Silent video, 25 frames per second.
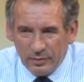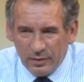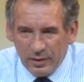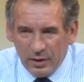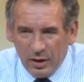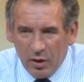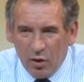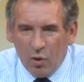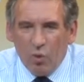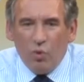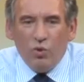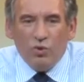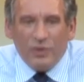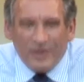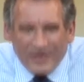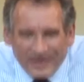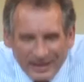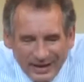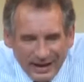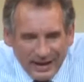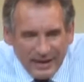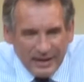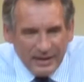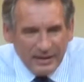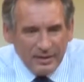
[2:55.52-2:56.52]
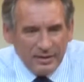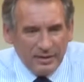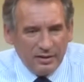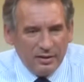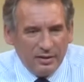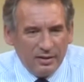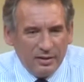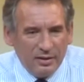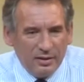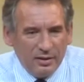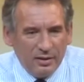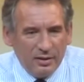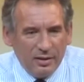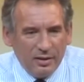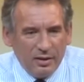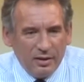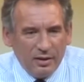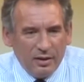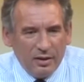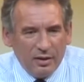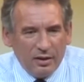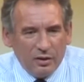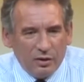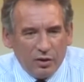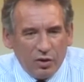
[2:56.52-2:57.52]
on sait
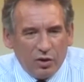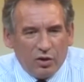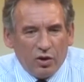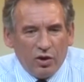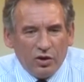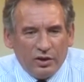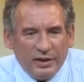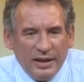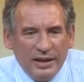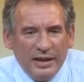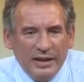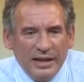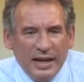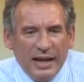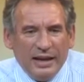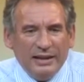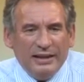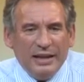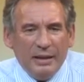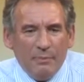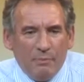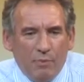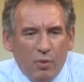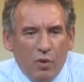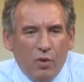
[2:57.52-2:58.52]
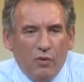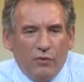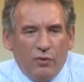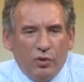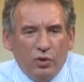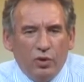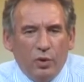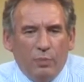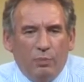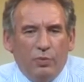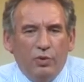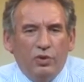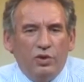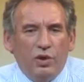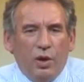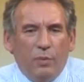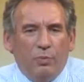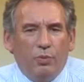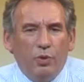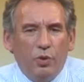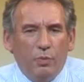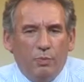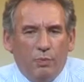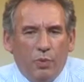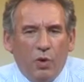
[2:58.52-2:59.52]
que quand il y a des pauvres de plus en
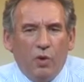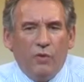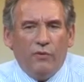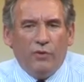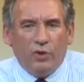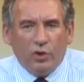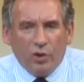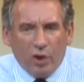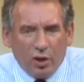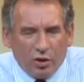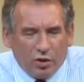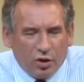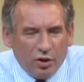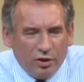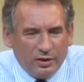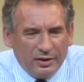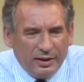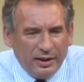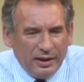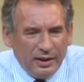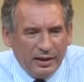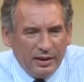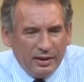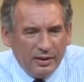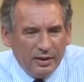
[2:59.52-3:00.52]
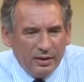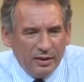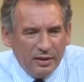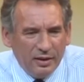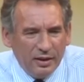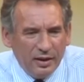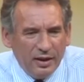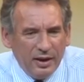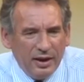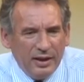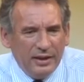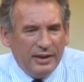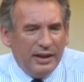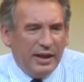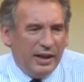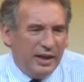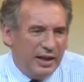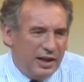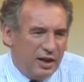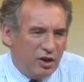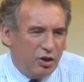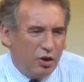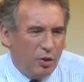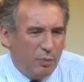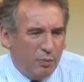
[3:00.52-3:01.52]
plus pauvres d'un côté et des
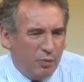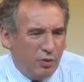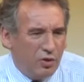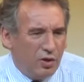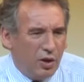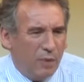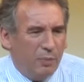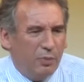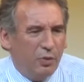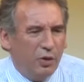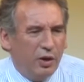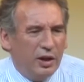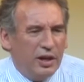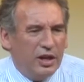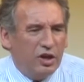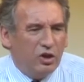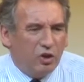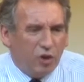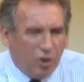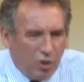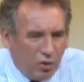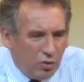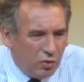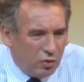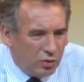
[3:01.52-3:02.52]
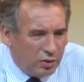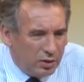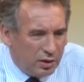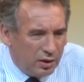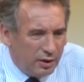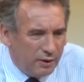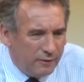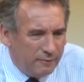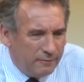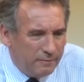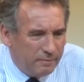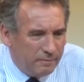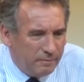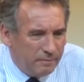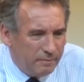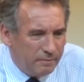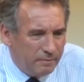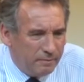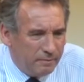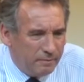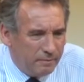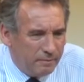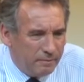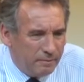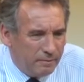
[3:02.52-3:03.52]
riches de plus en plus riches de l'autre,
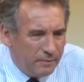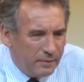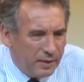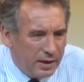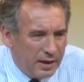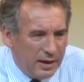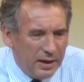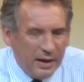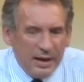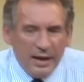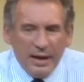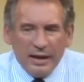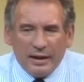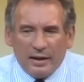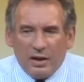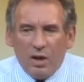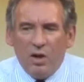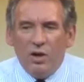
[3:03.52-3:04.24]
quand